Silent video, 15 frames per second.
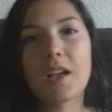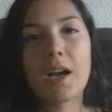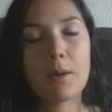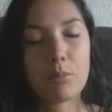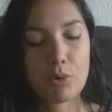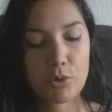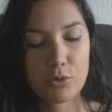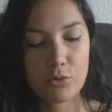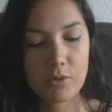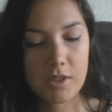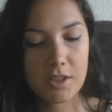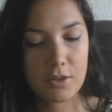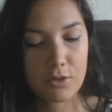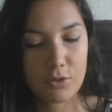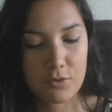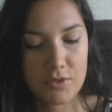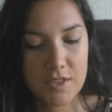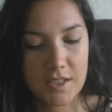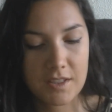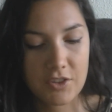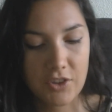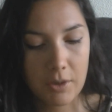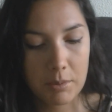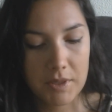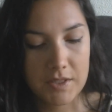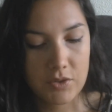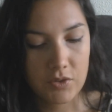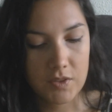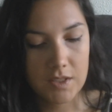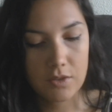un produit que je vous ai déjà
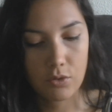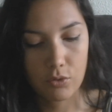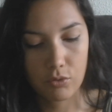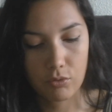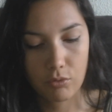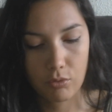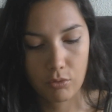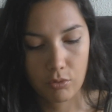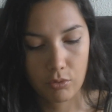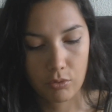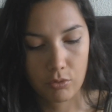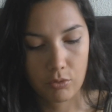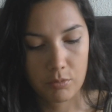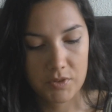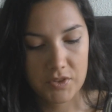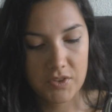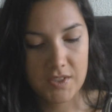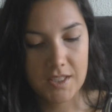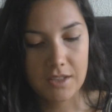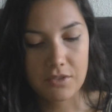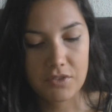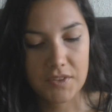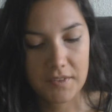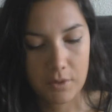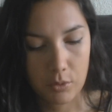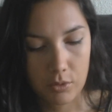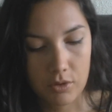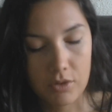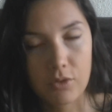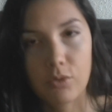présenté dans une de mes anciennes
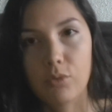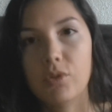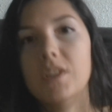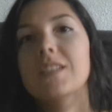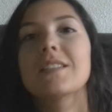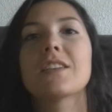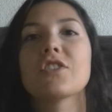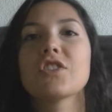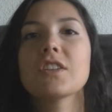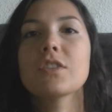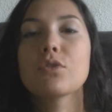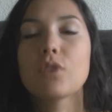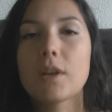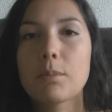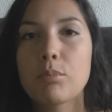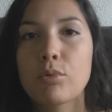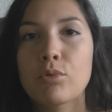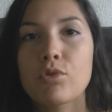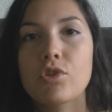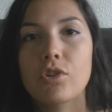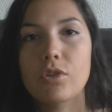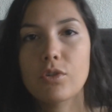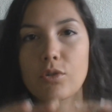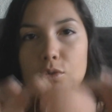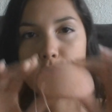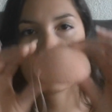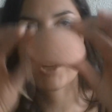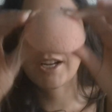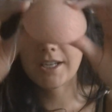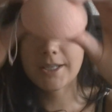vidéos donc il s'agit de l'éponge
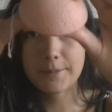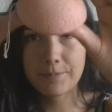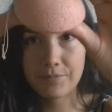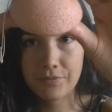Conjac